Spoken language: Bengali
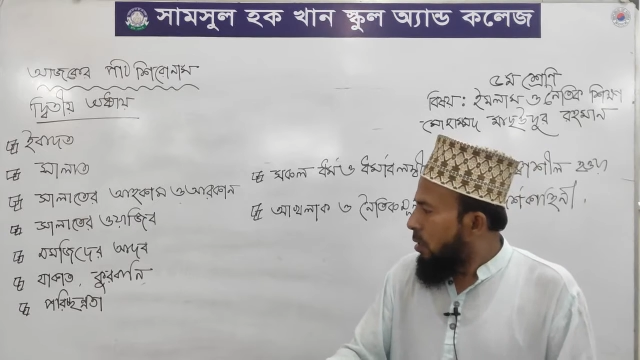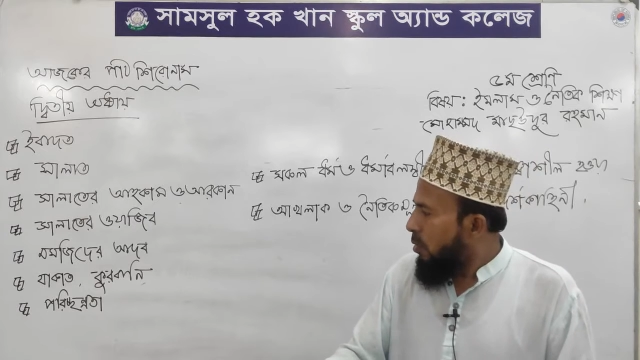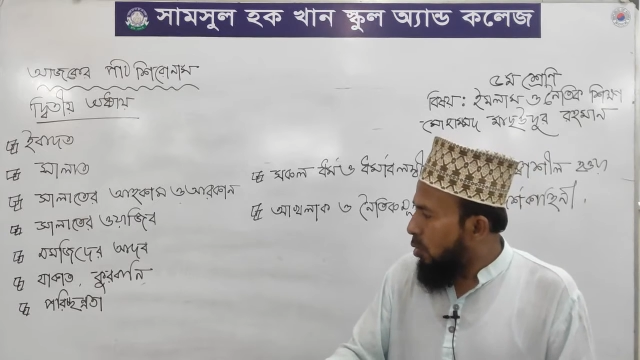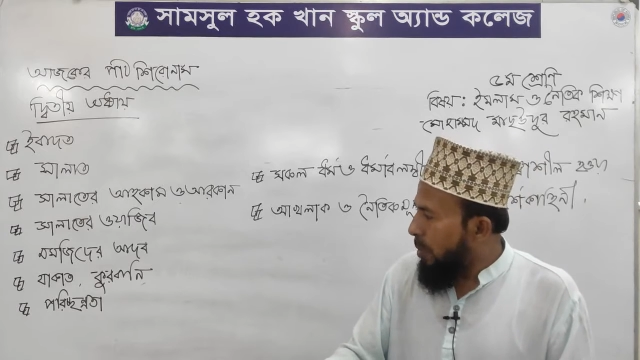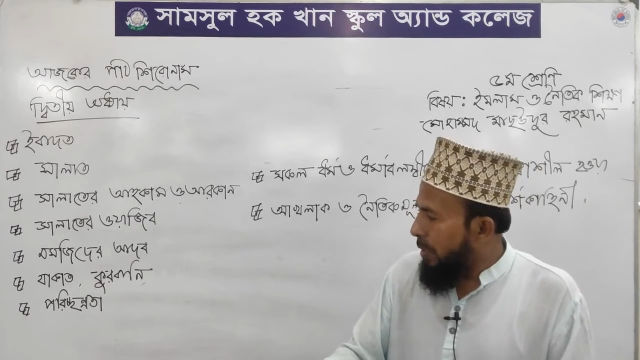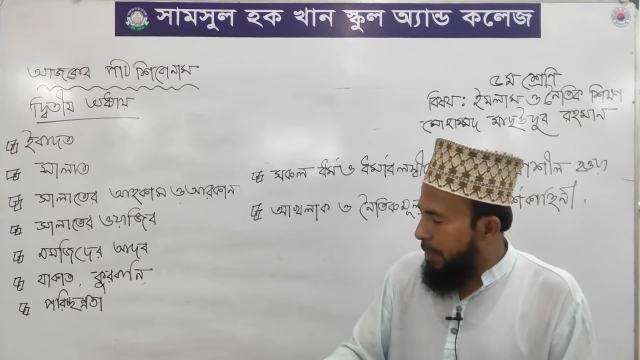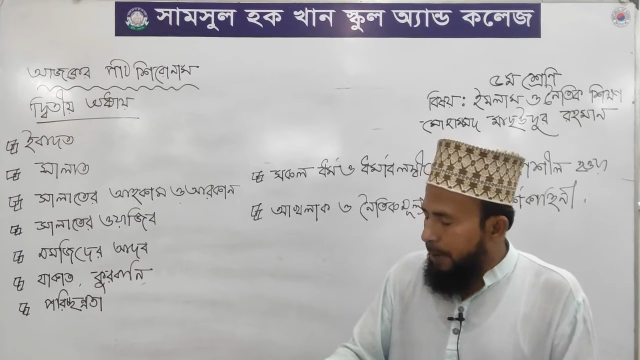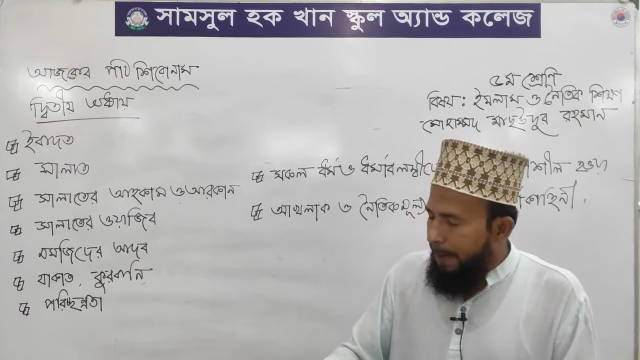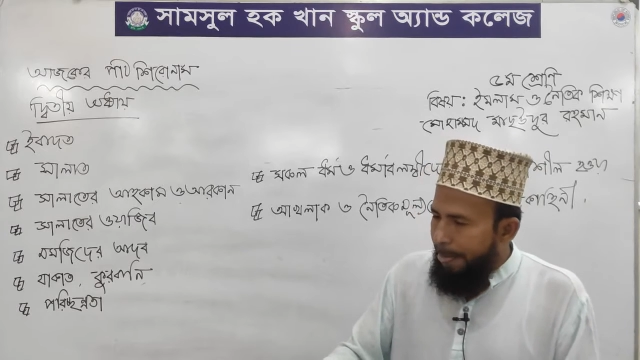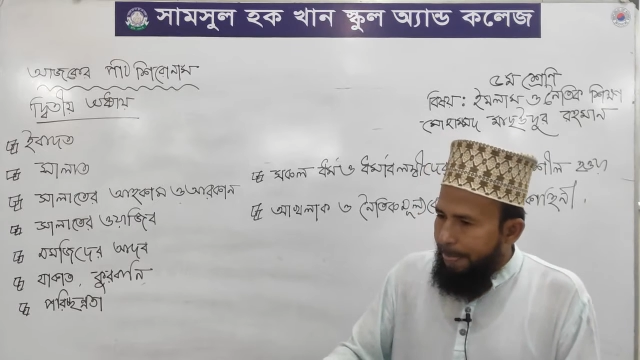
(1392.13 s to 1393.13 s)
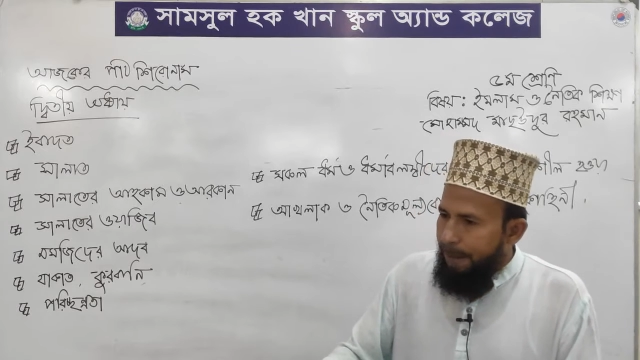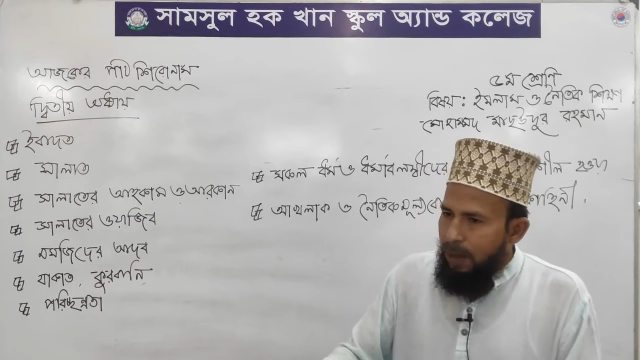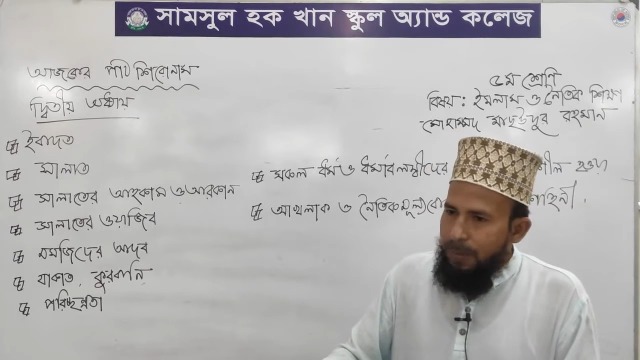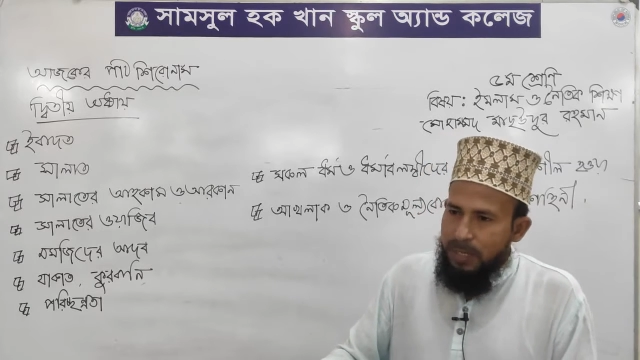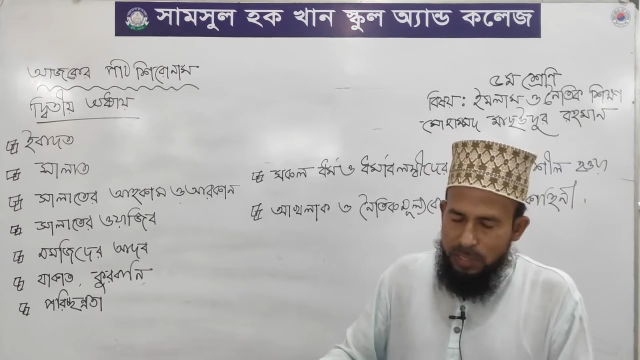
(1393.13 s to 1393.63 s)
কোরবানি
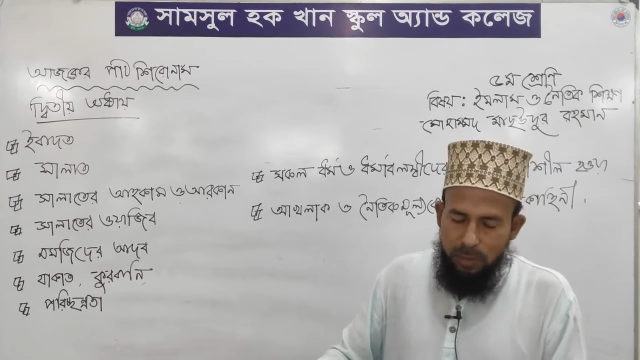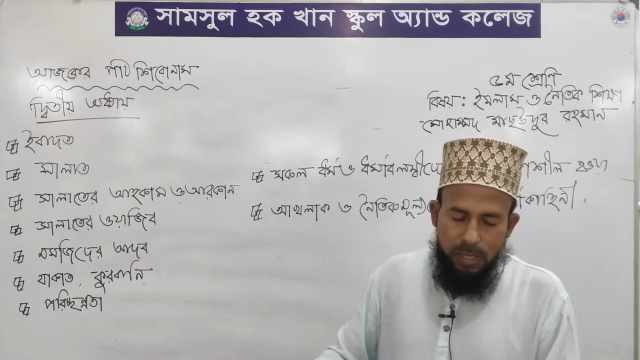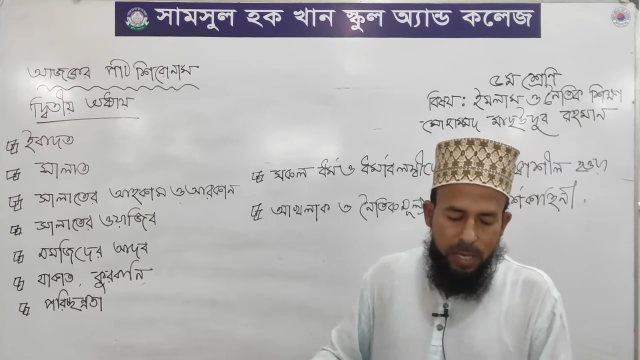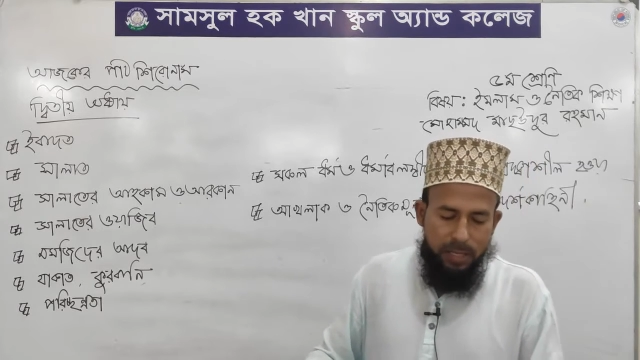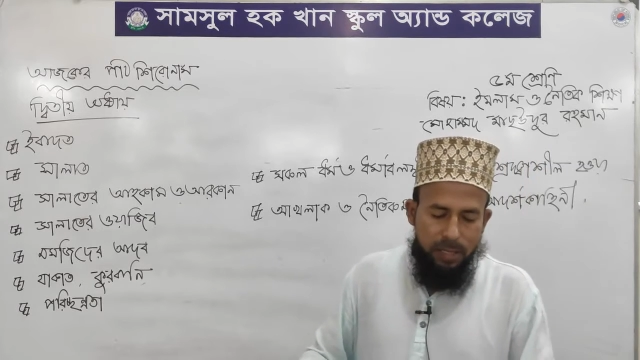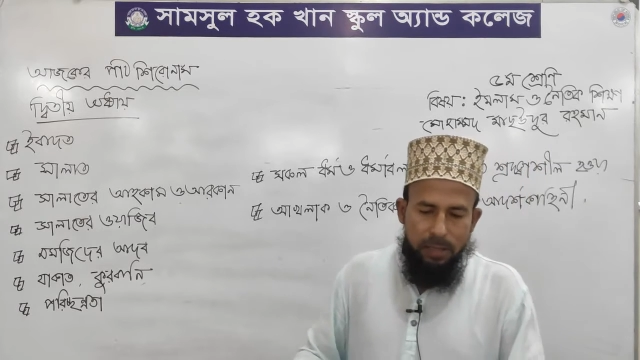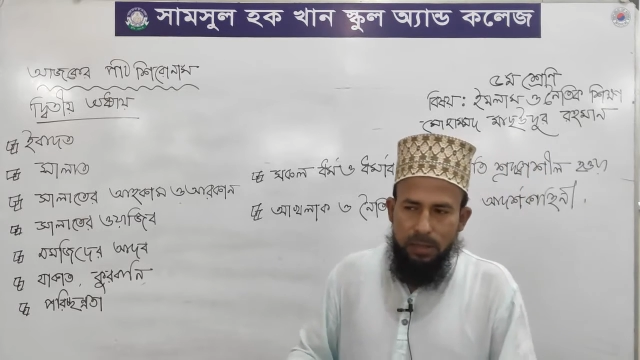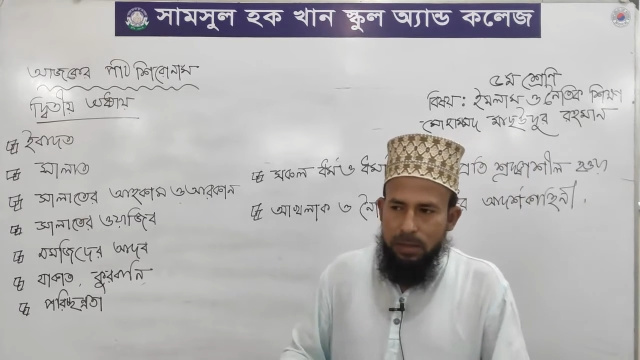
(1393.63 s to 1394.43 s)
আমরা কিছুদিন আগেই